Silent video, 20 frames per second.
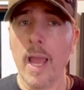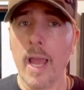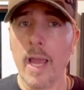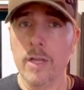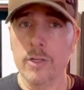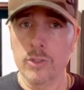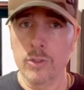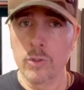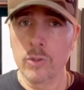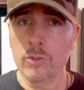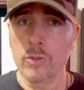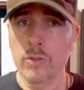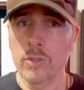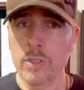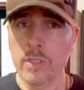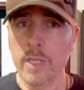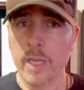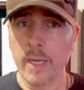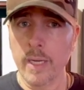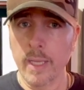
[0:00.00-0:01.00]
é justo
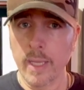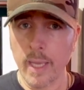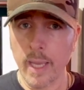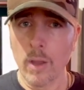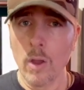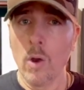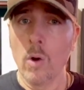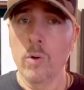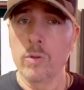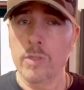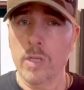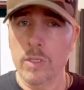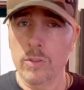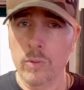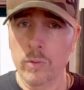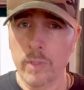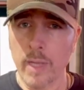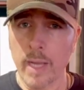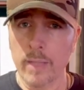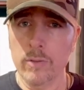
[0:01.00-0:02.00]
dizer que os
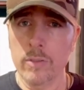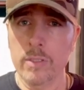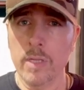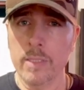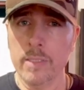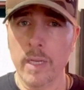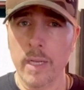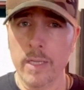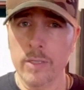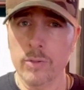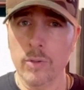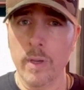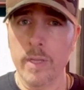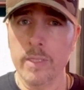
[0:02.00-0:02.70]
resultados das eleições